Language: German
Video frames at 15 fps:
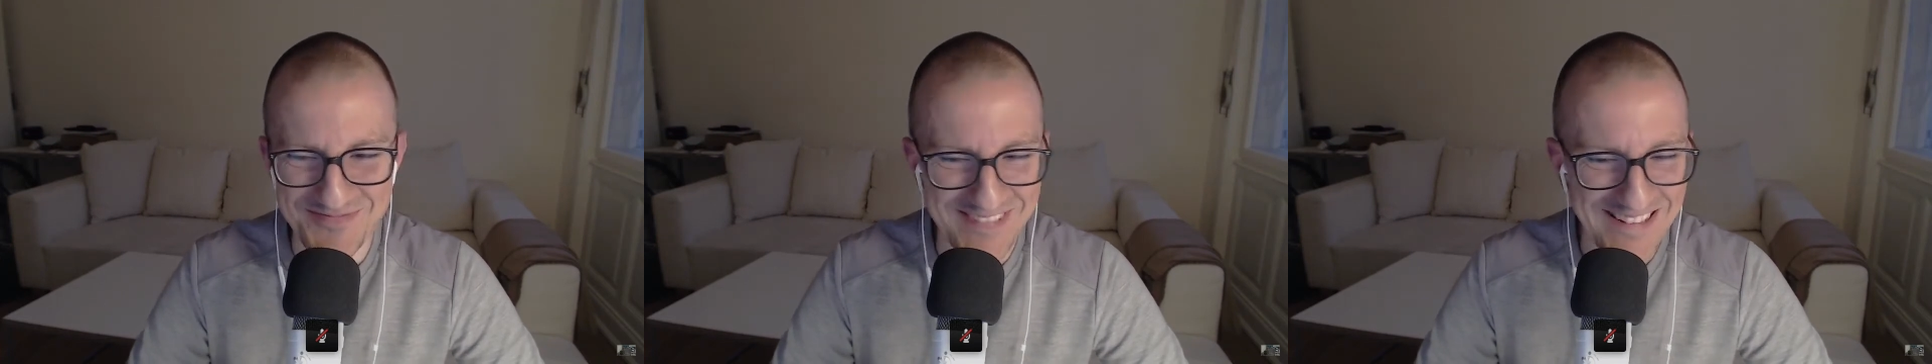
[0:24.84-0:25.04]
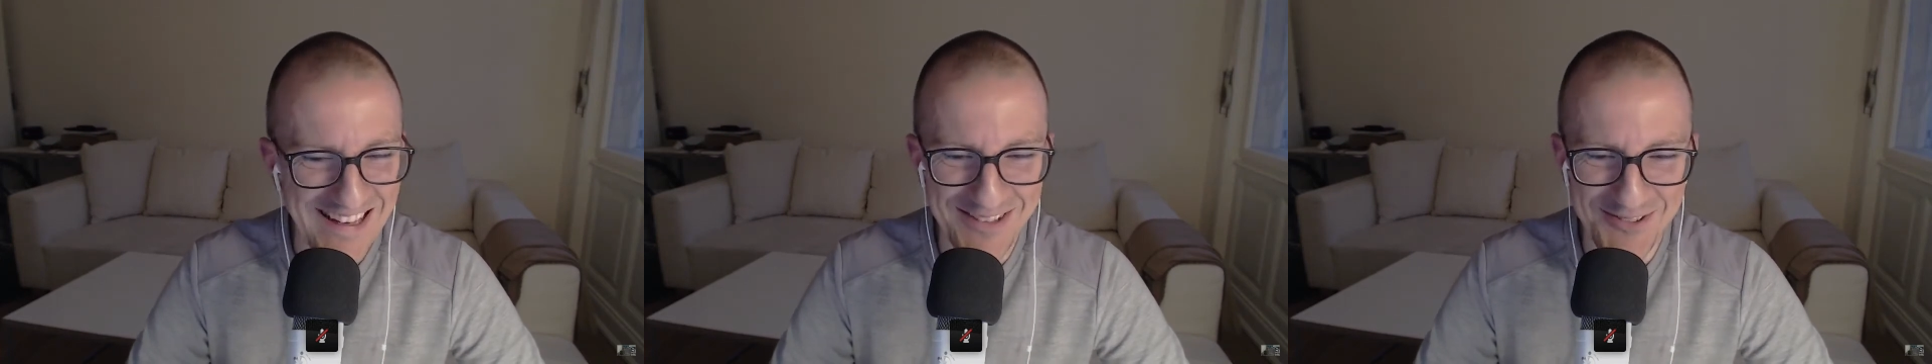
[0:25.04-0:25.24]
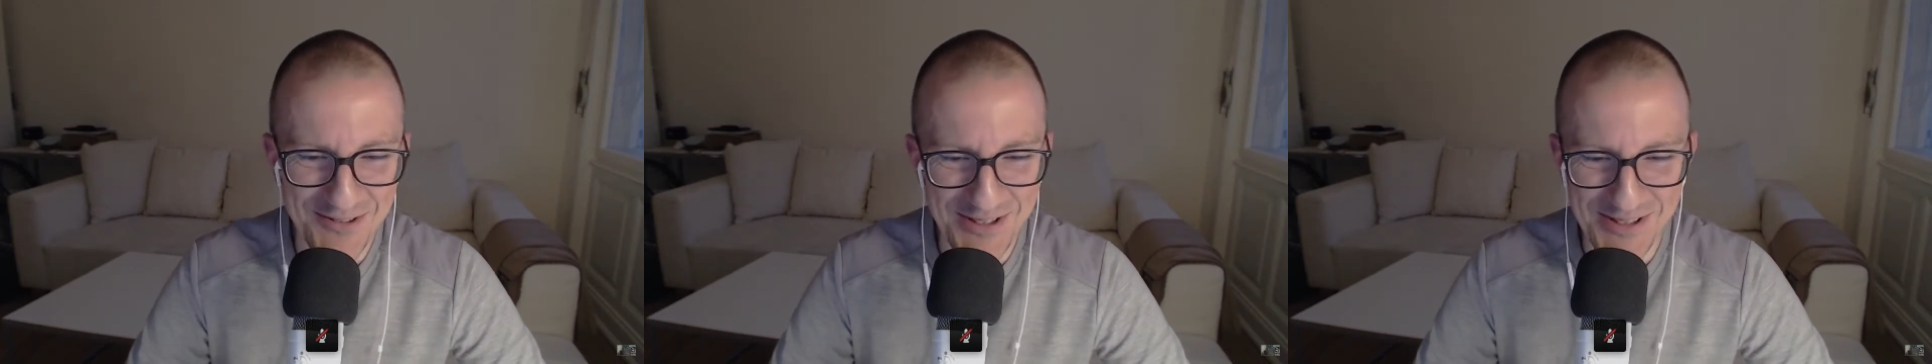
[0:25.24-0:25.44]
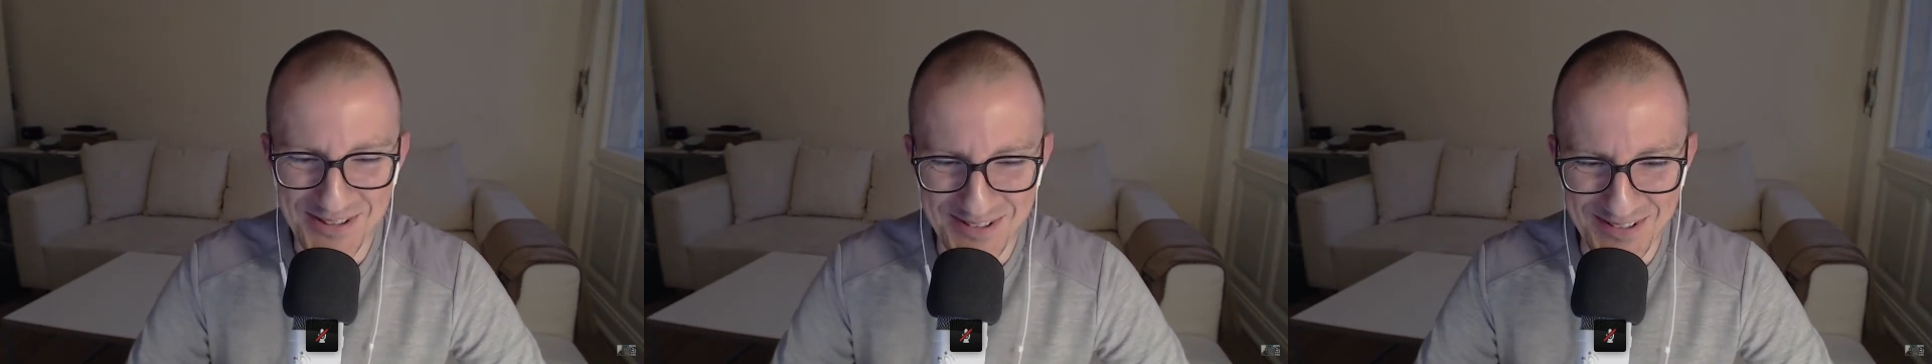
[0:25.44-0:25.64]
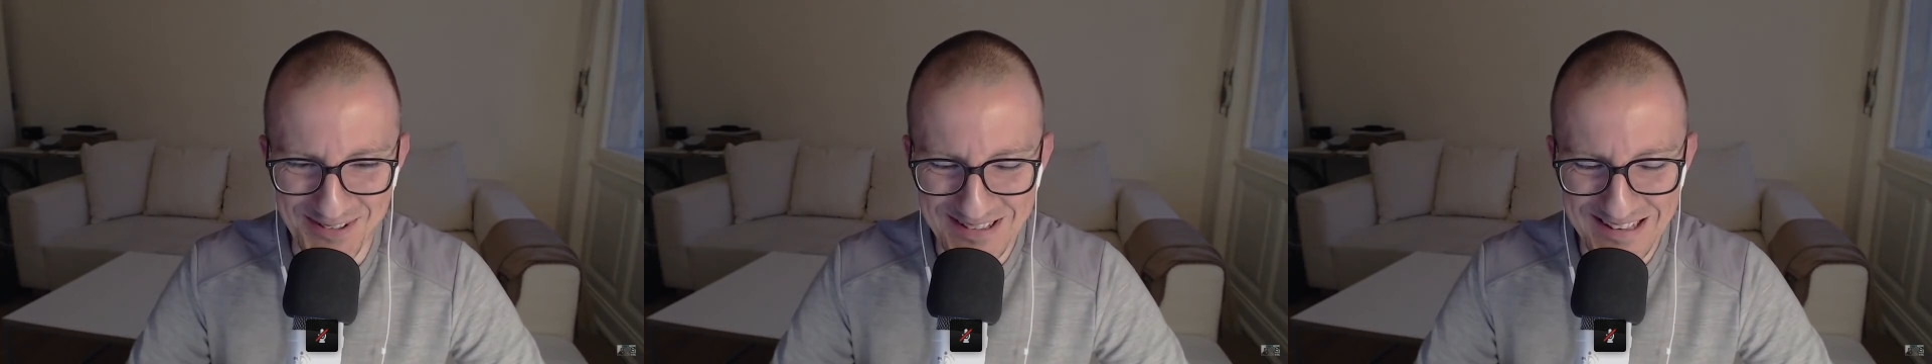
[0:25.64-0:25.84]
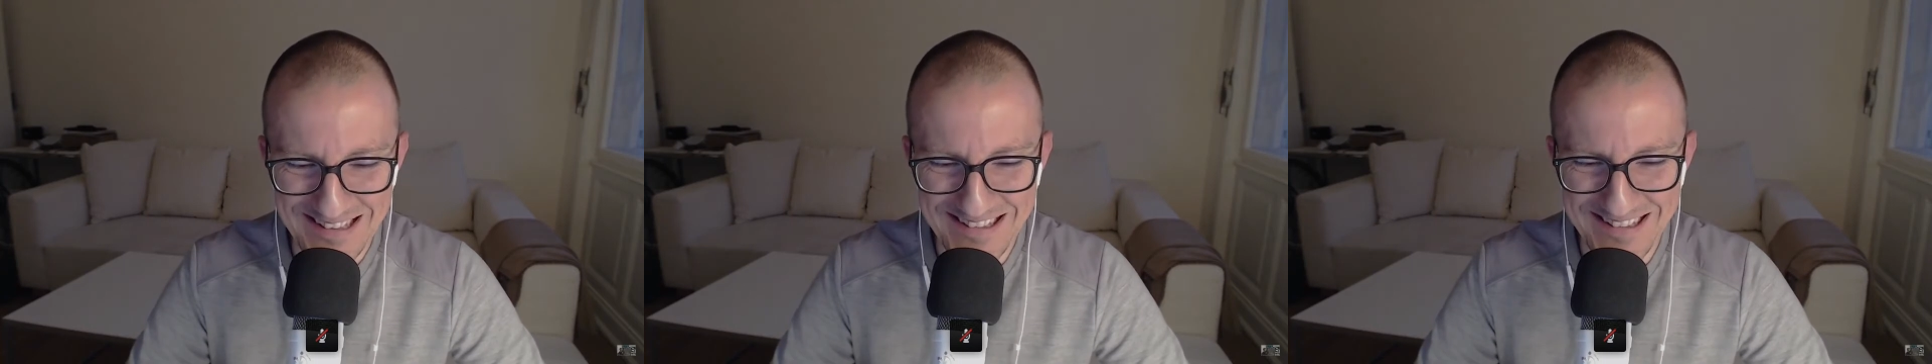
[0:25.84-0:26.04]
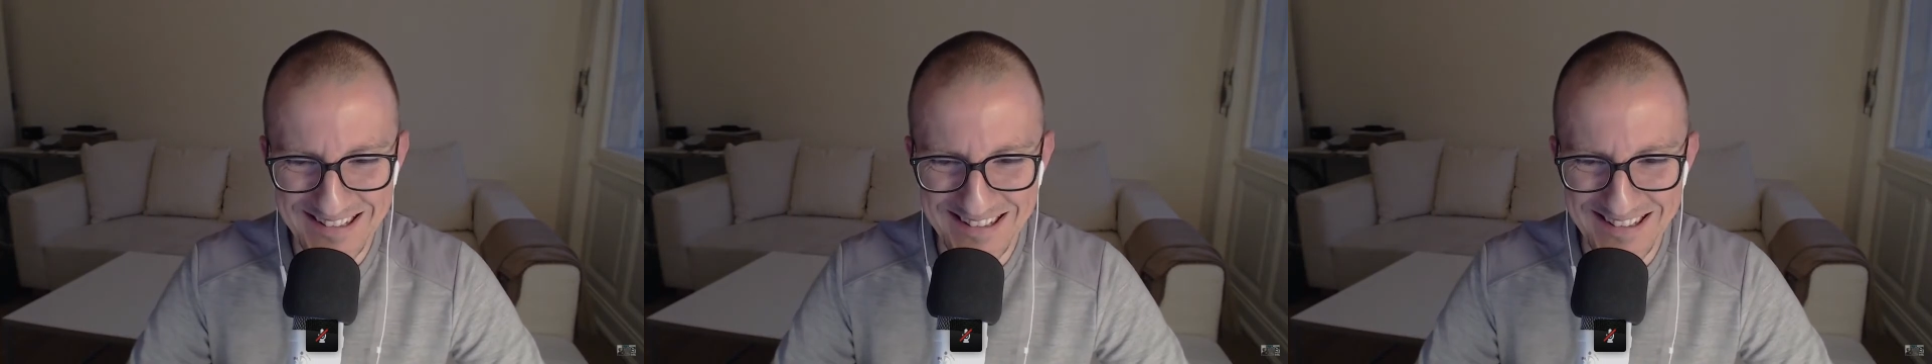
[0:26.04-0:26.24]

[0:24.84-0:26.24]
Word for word: Ja, nur das, äh, die,